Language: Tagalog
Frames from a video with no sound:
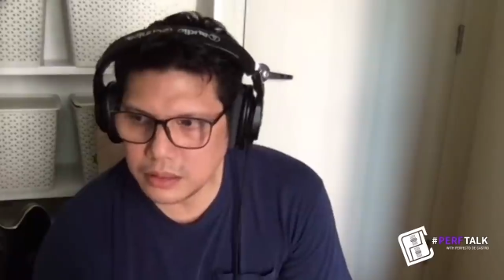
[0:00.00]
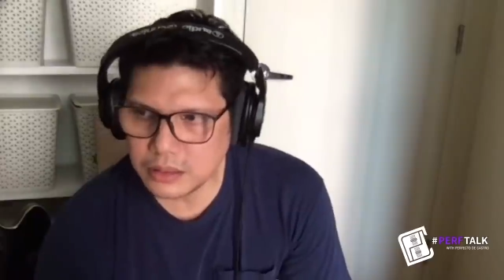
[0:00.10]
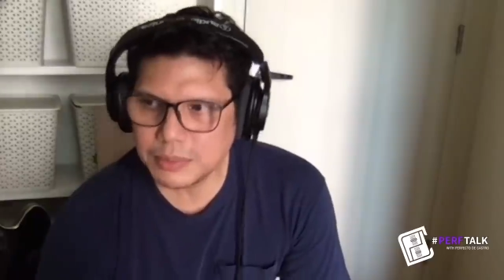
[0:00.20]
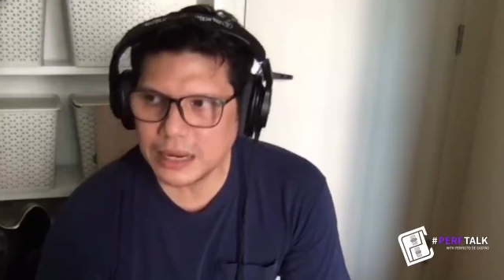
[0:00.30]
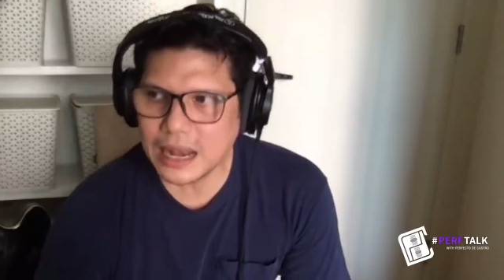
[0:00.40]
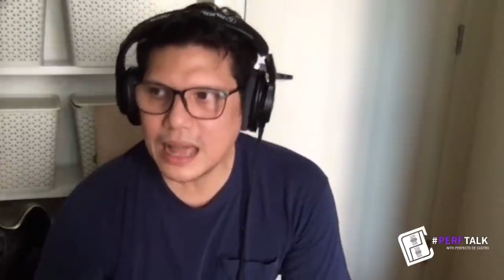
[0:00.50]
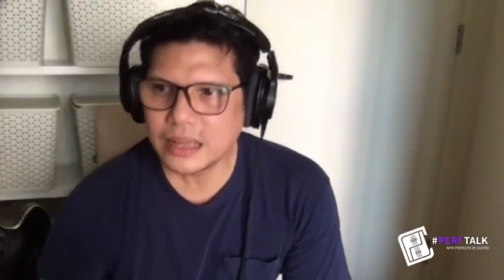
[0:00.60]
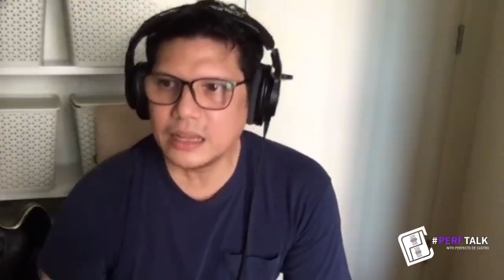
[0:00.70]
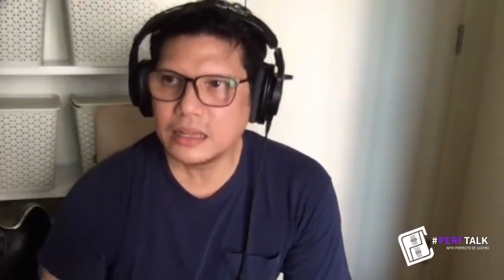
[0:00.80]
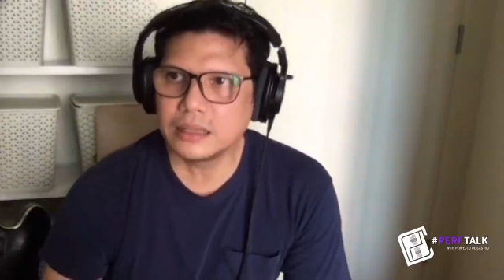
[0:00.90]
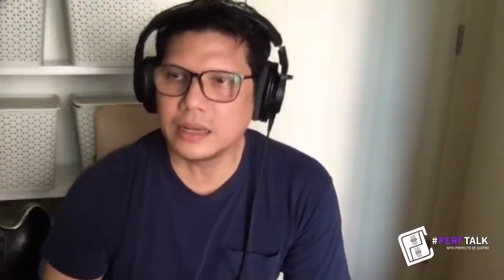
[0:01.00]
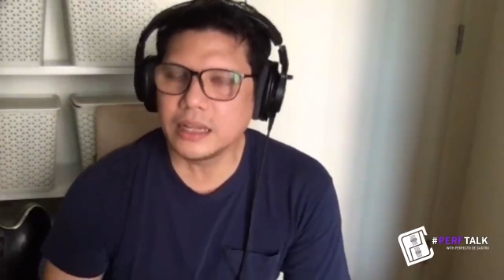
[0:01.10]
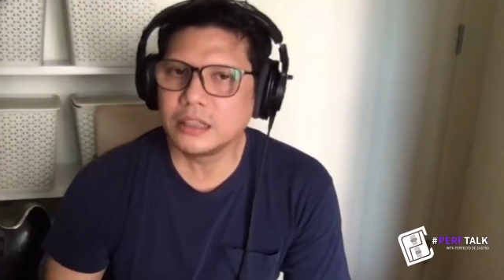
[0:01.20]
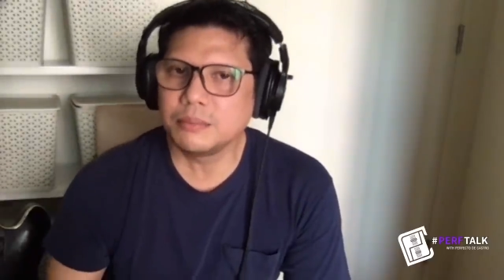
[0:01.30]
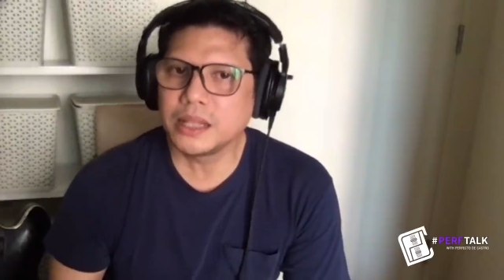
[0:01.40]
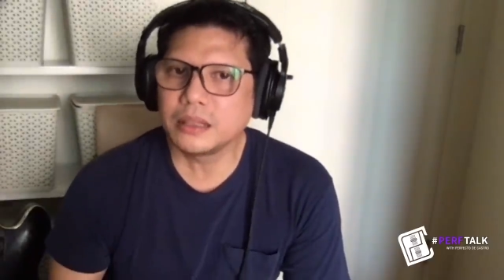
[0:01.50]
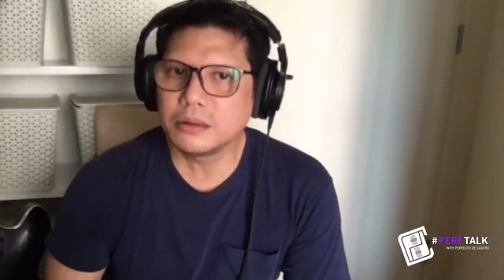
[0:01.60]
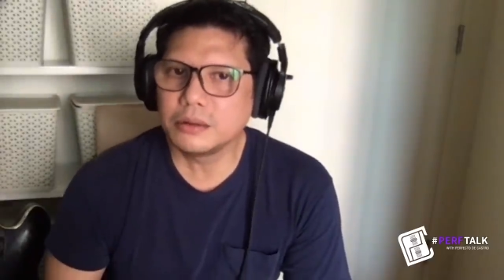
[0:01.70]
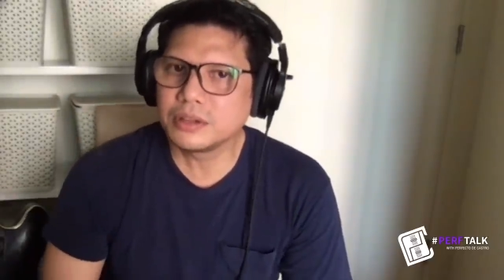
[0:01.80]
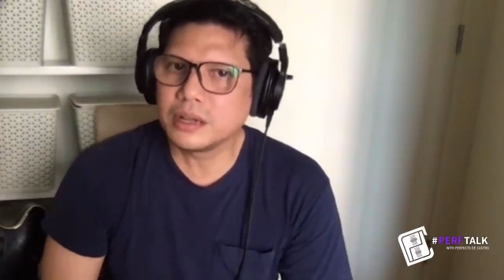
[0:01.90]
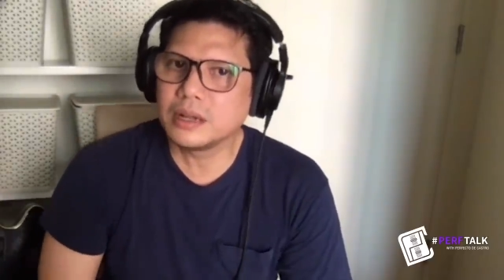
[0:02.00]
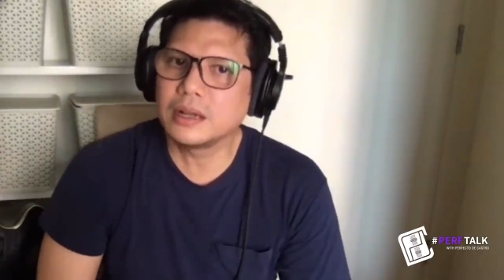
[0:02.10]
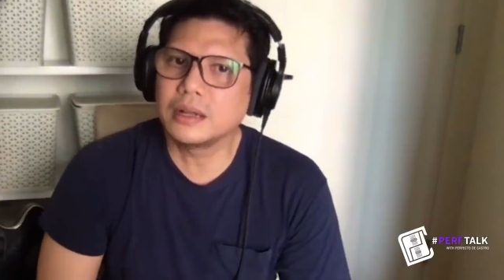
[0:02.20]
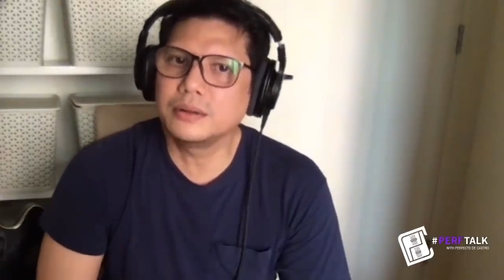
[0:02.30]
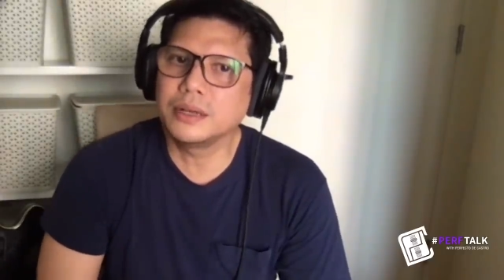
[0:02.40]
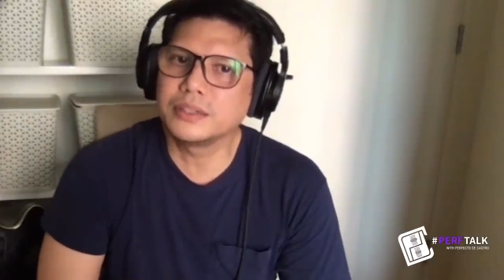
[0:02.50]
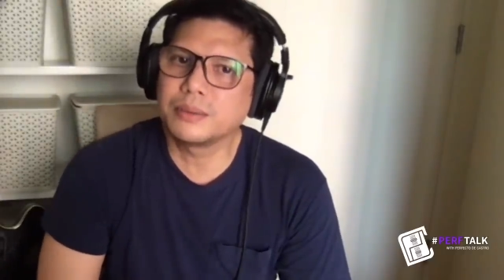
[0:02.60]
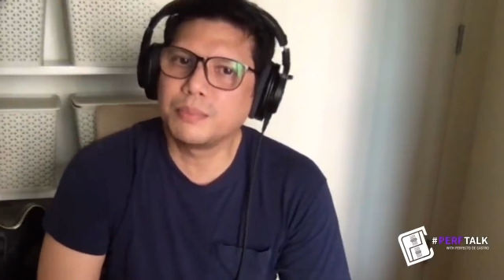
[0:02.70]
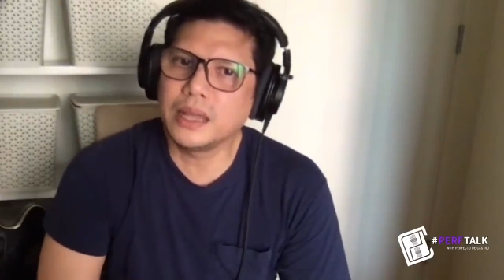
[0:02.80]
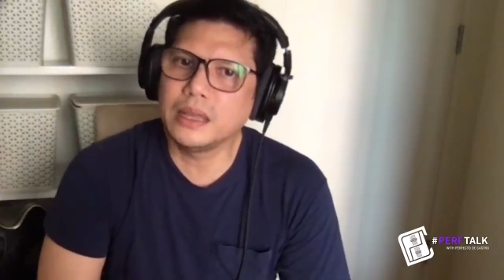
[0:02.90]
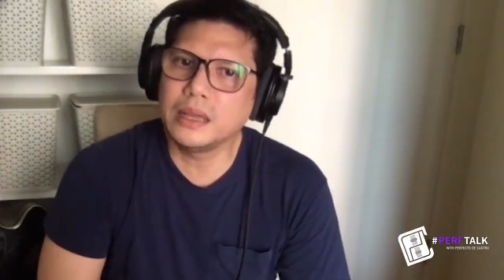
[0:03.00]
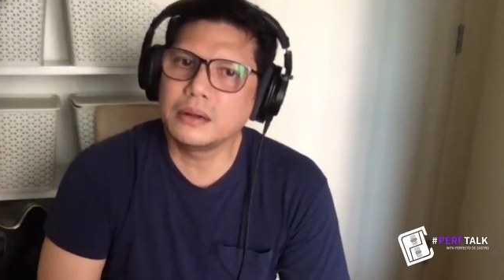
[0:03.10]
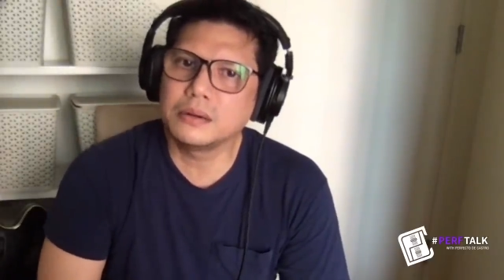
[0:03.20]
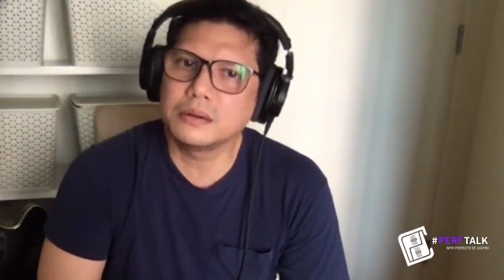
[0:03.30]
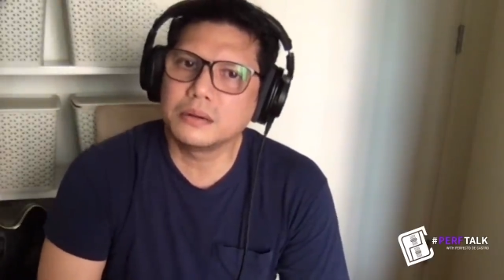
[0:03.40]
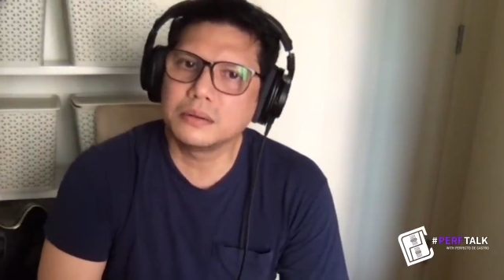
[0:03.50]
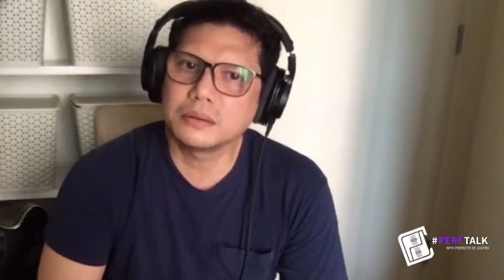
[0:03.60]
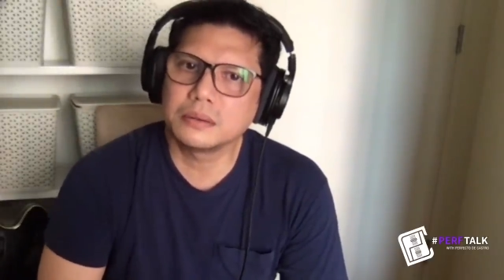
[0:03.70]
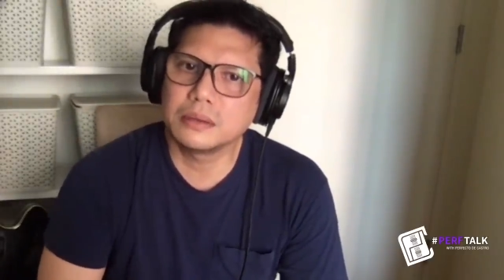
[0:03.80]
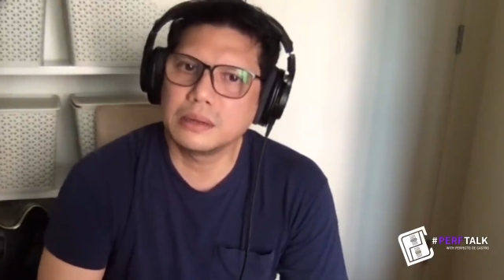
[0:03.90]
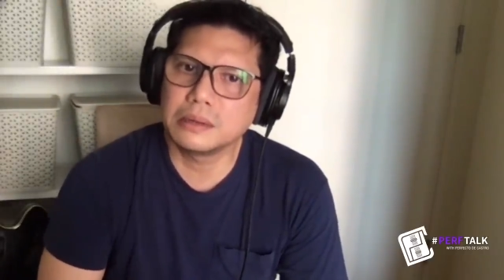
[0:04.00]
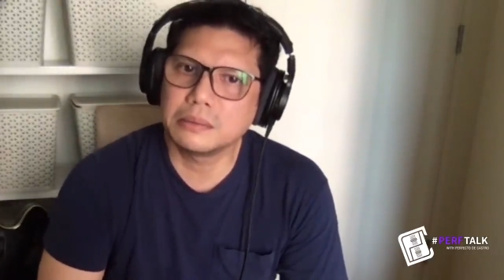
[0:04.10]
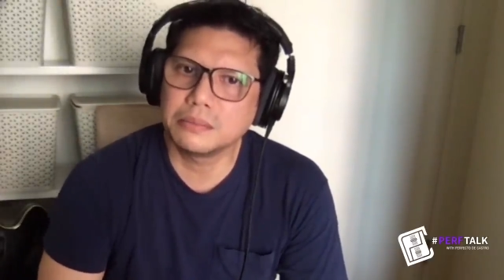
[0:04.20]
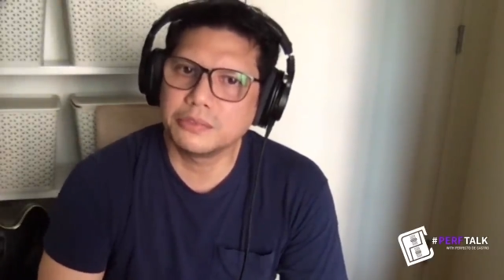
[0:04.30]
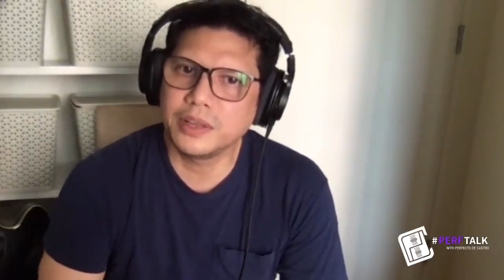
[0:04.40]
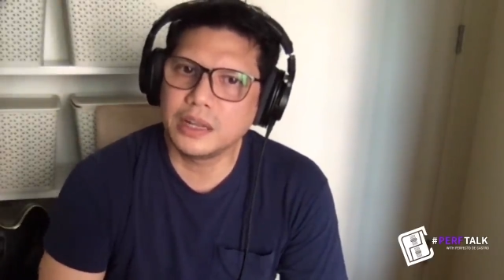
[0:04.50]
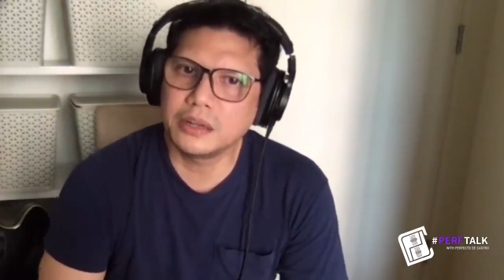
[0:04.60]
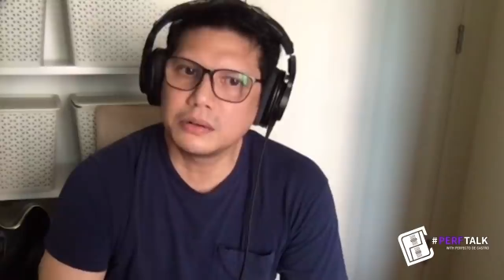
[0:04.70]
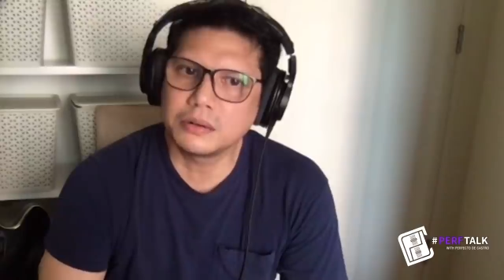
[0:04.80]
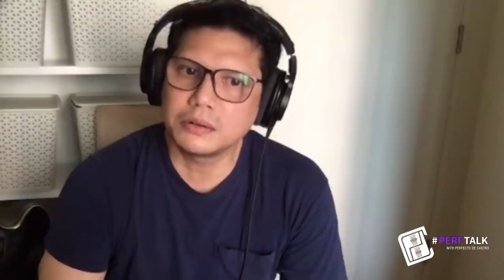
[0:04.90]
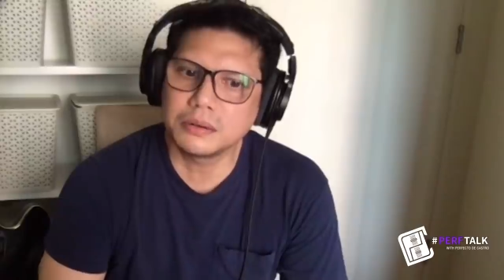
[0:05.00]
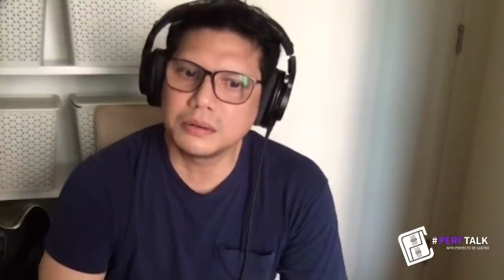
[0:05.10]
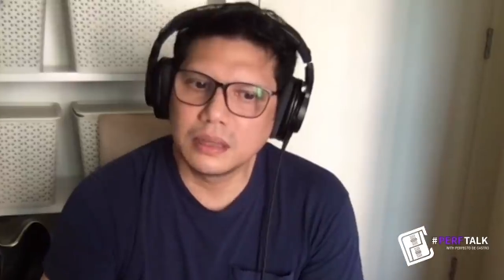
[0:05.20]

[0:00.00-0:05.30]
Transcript: yun naman lagi ang treatment ko sa ano eh sa playing ko um, feeling ko,